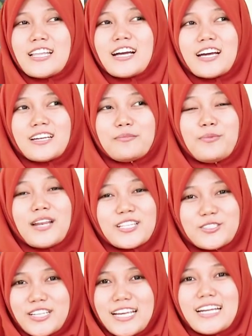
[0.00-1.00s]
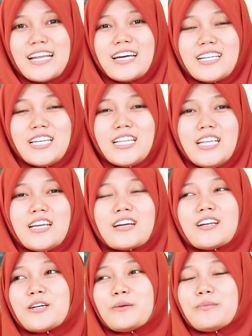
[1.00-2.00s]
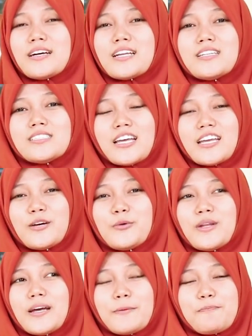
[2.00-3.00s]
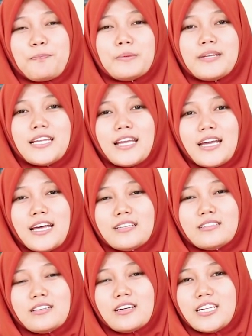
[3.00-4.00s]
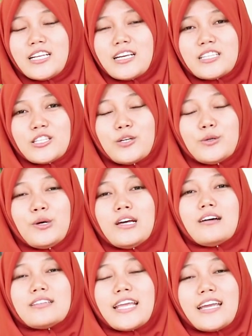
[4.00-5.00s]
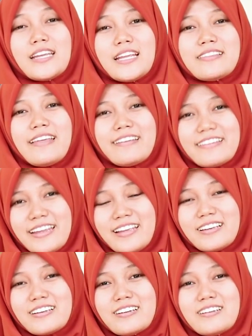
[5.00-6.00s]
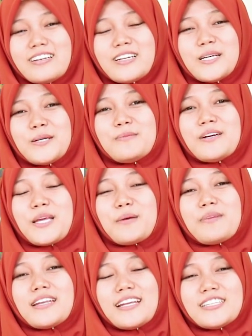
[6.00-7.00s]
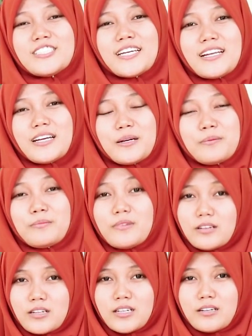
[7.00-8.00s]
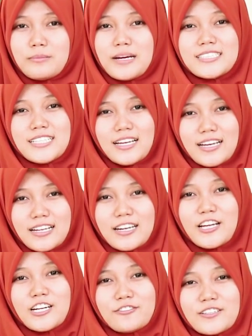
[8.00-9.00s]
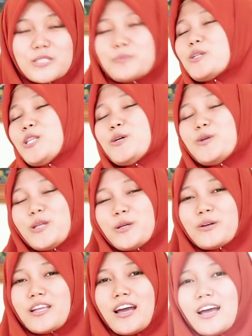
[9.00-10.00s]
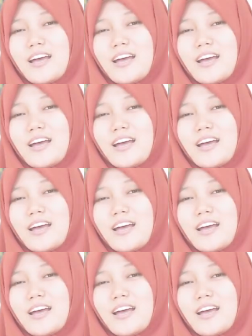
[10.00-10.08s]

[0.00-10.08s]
kita akan melanjutkan hari ini karena kemarin saya udah memberikan trik atau eh, teknik-teknik uh, uh, bagaimana cara memanjangkan nafas seperti kori-kori